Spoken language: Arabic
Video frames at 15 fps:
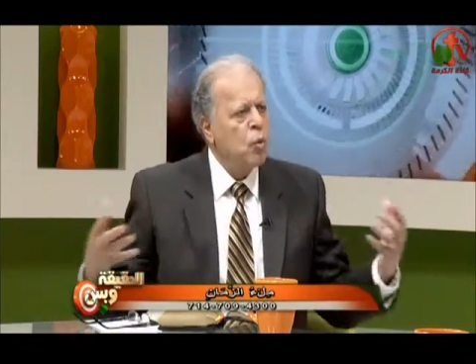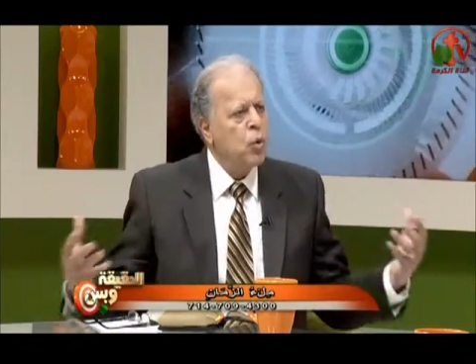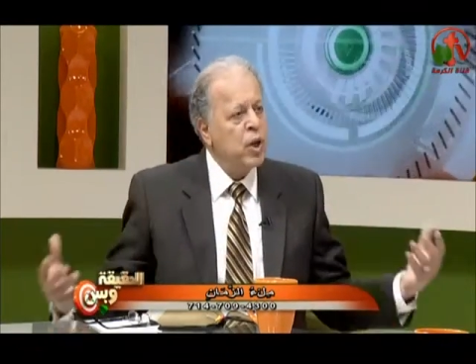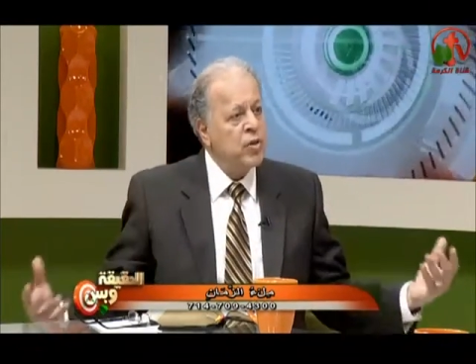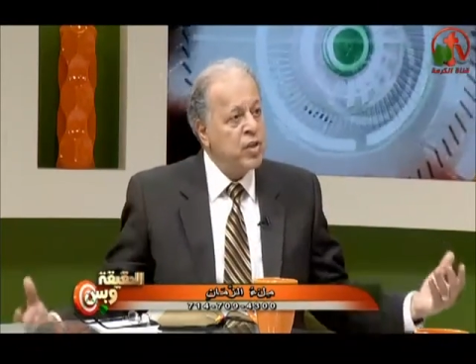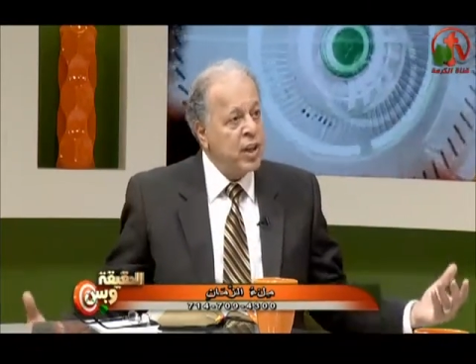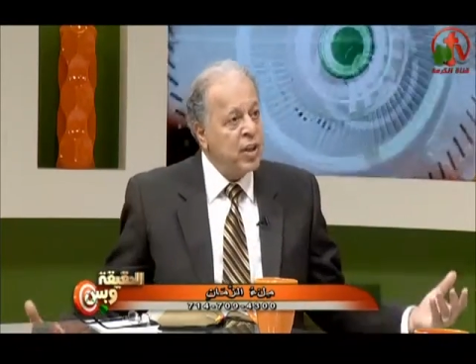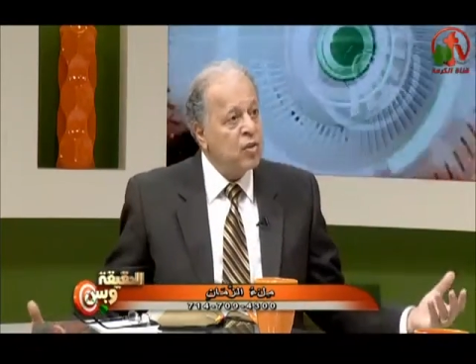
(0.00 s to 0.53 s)

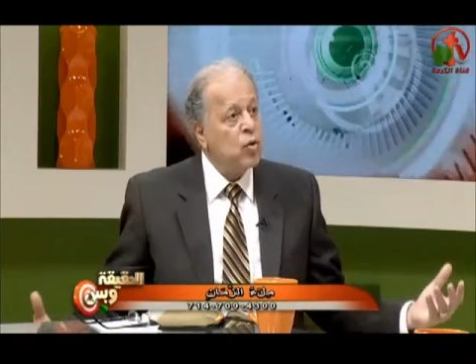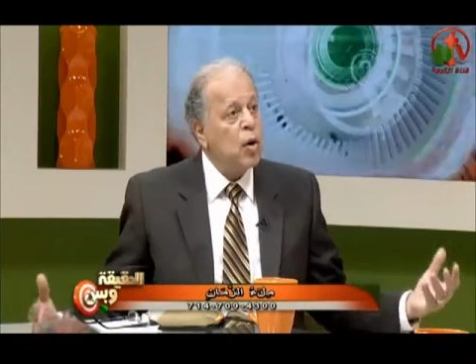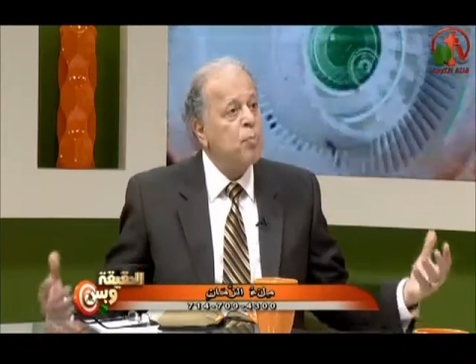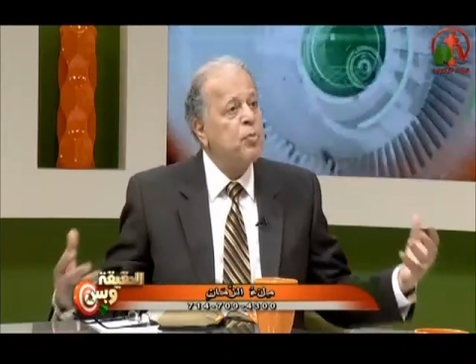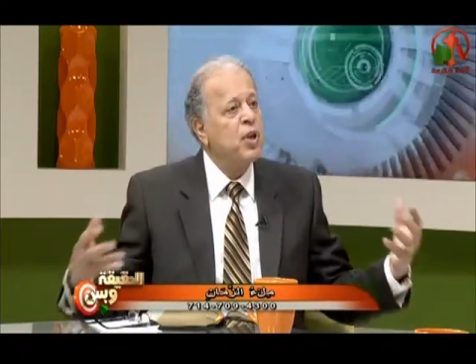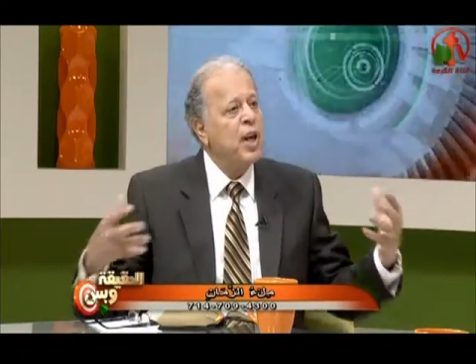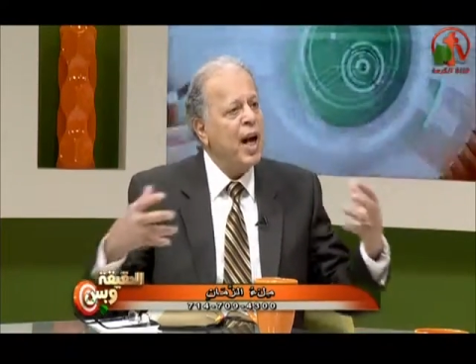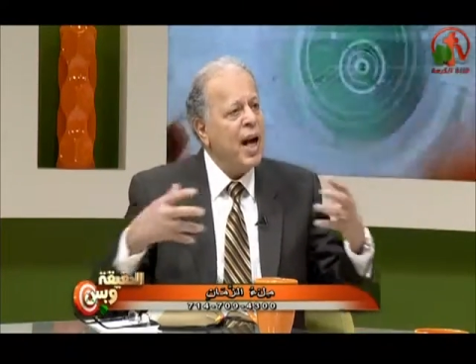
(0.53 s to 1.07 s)
ونتيجة
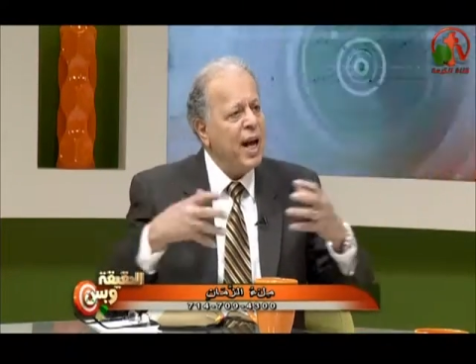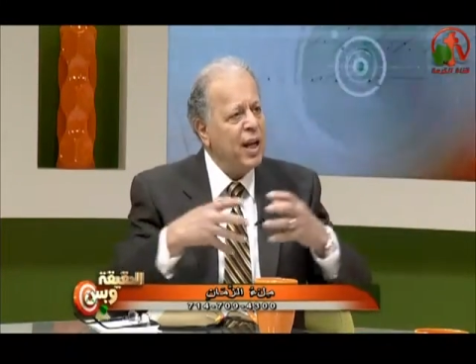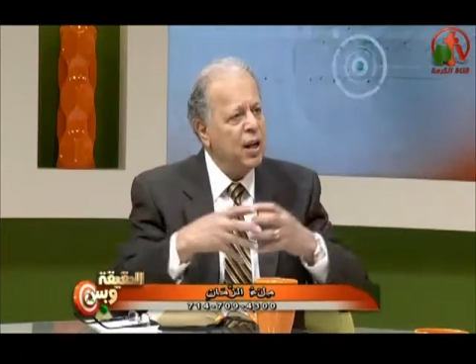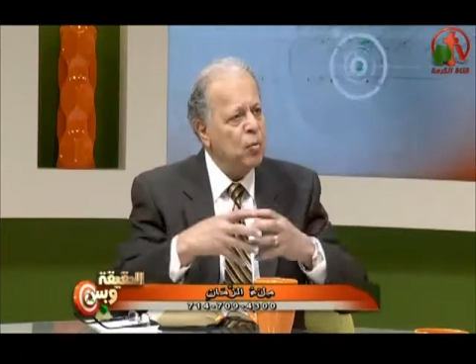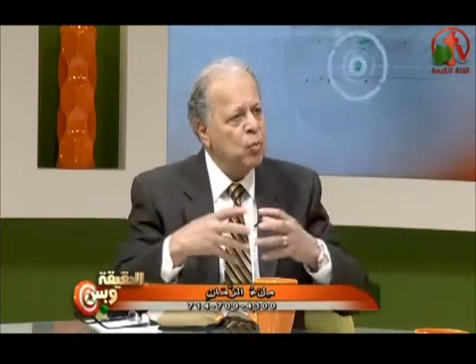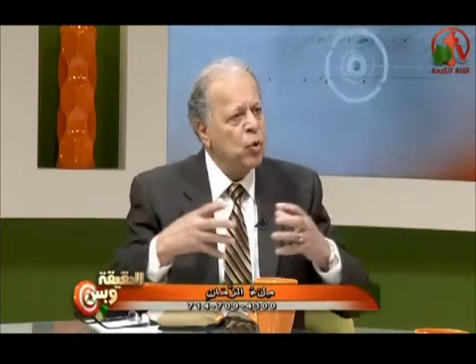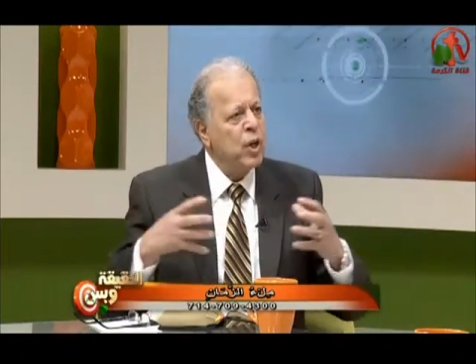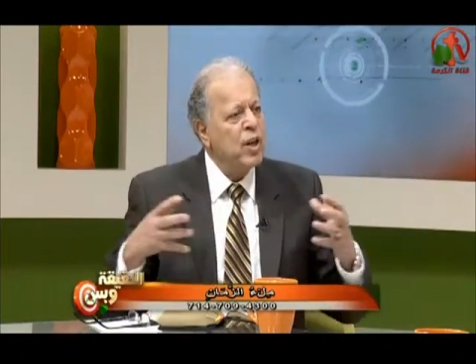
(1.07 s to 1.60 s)
ربط
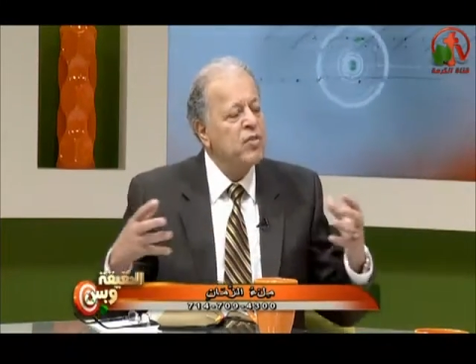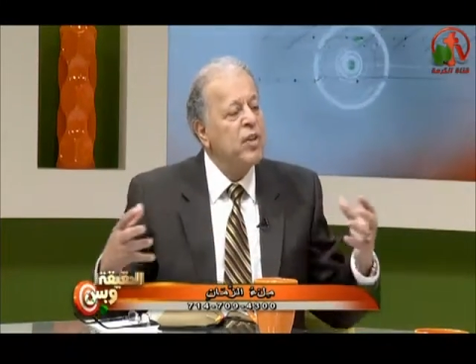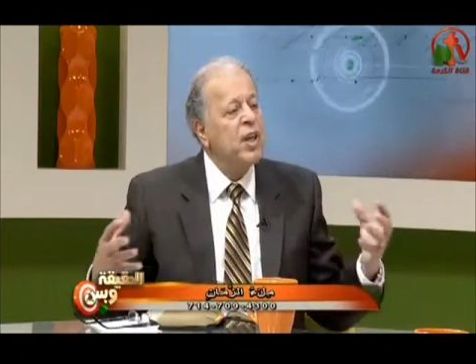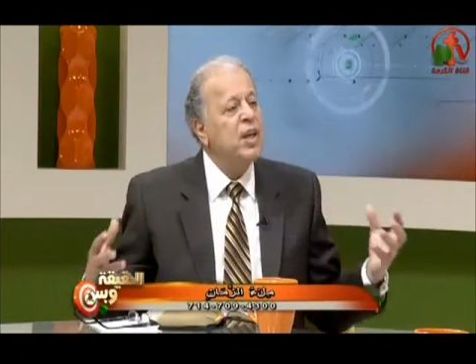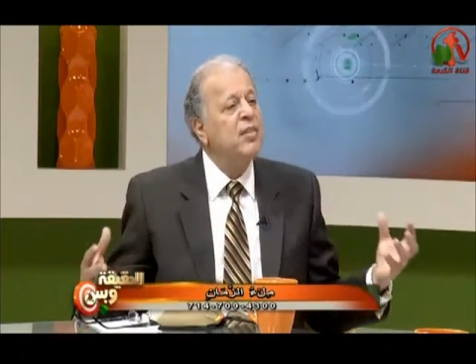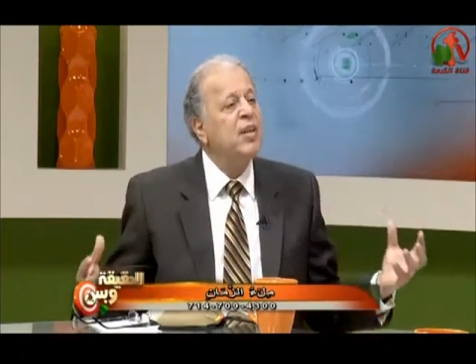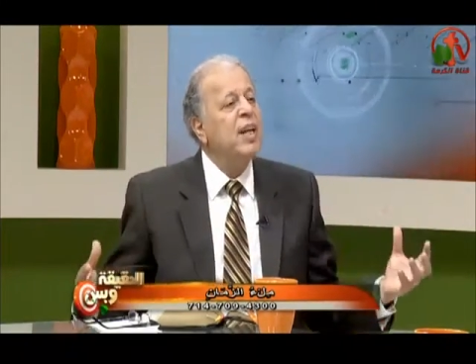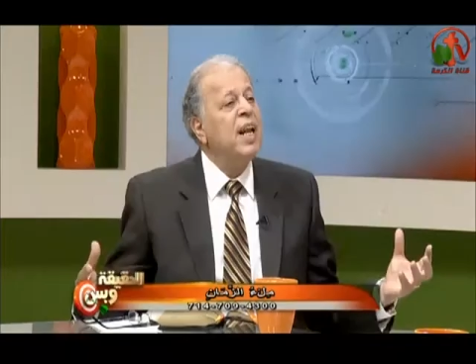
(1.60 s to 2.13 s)
العالم
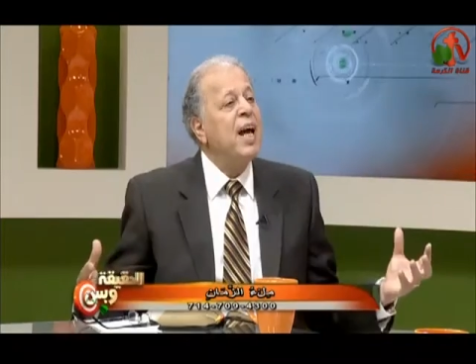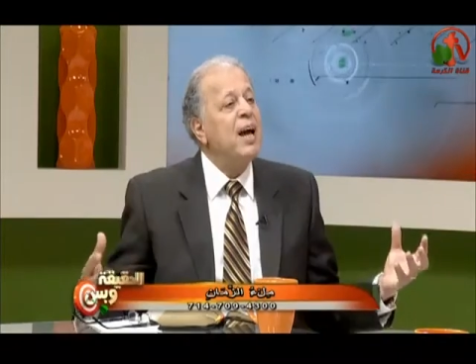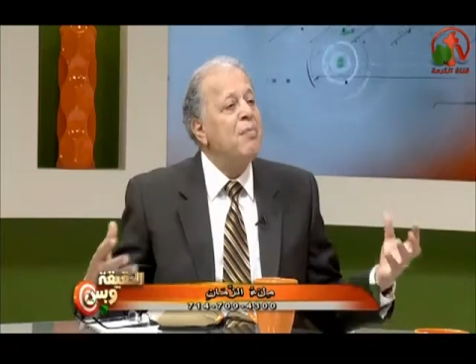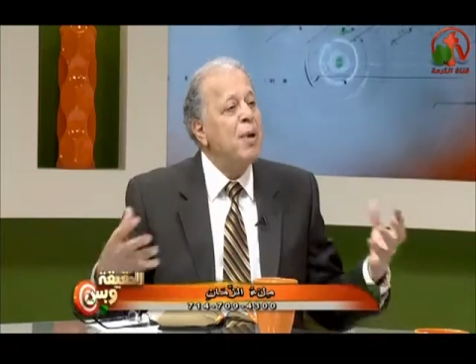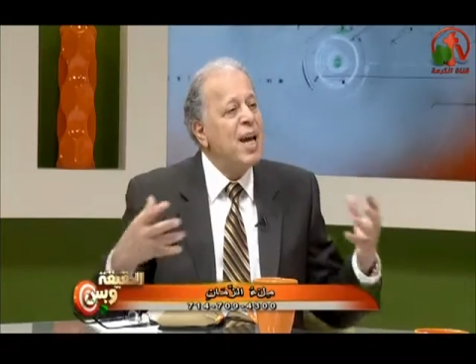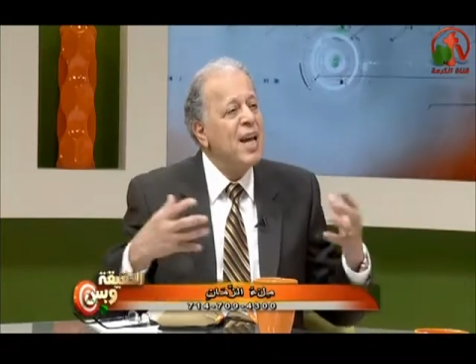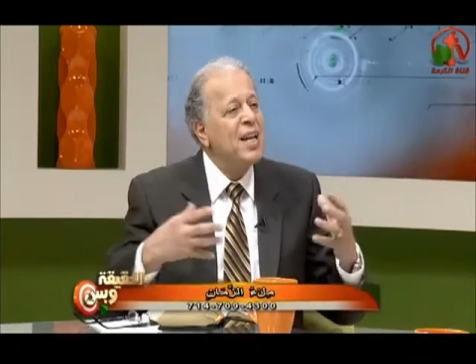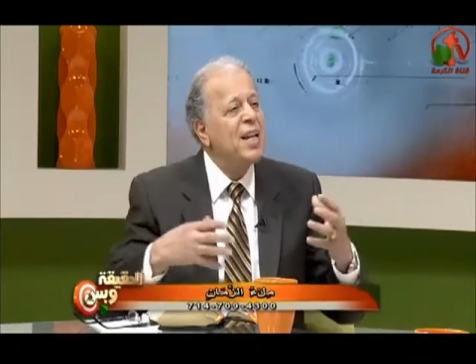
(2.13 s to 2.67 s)
ونتيجة
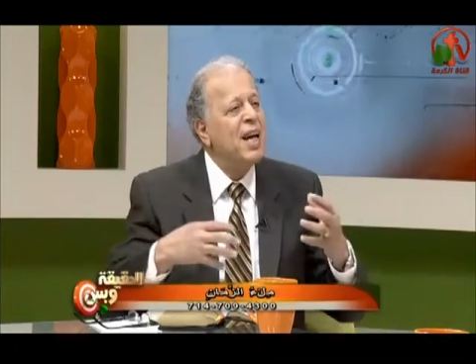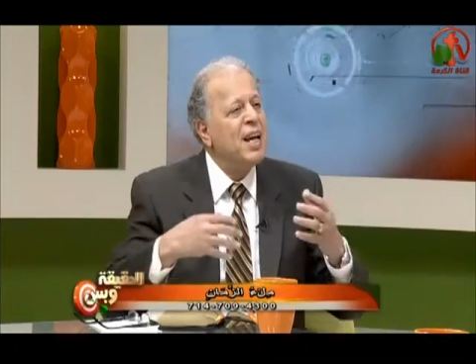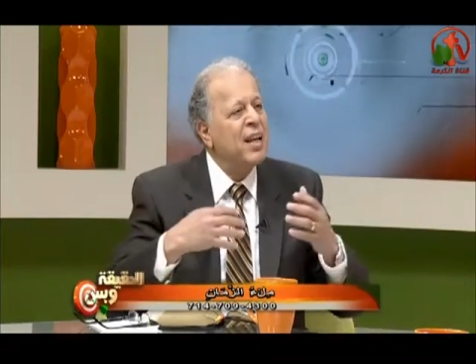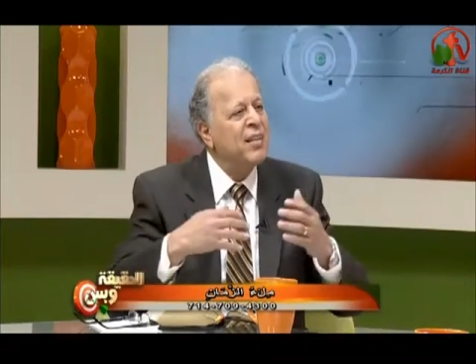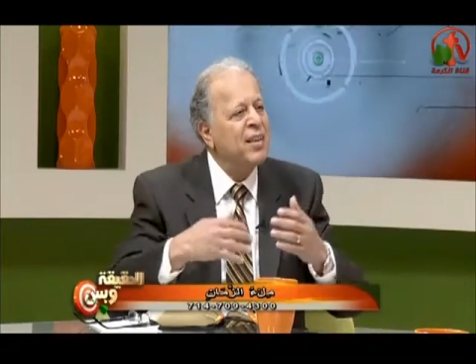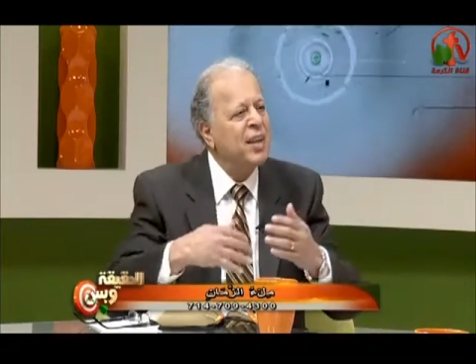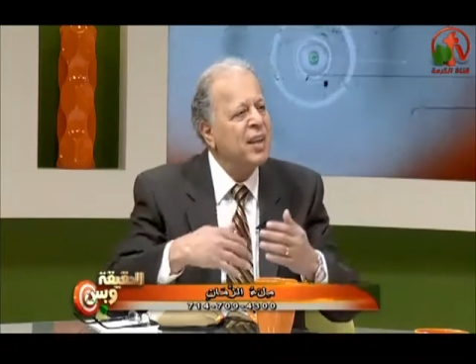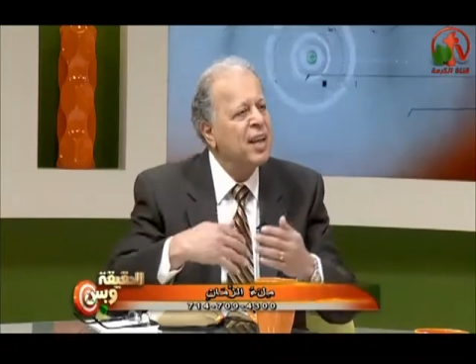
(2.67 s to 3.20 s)
الأمان مم.
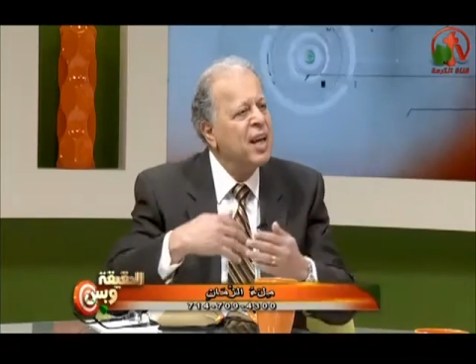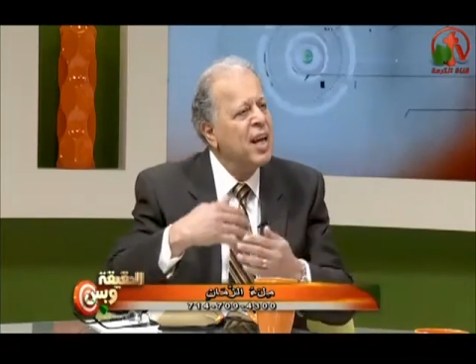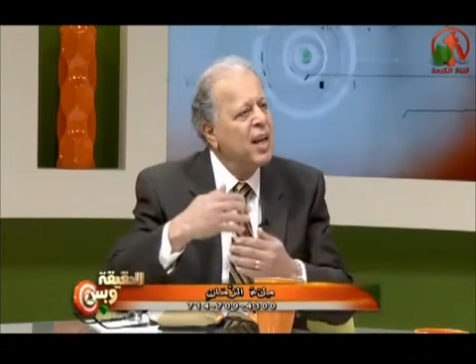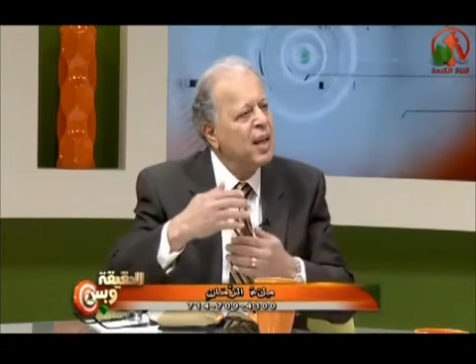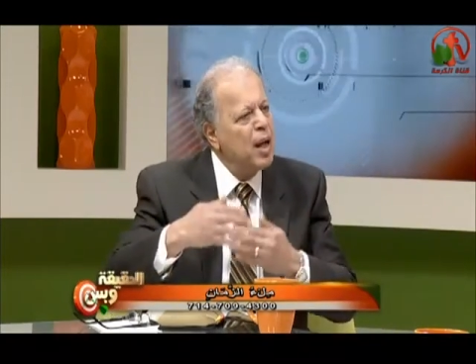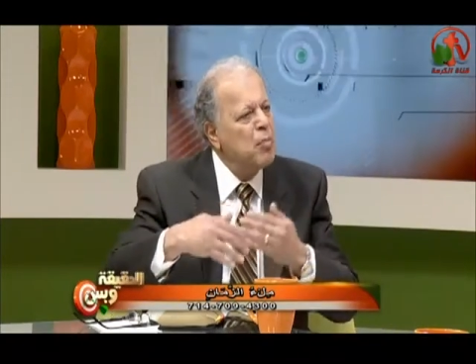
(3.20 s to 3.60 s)
الذي مم.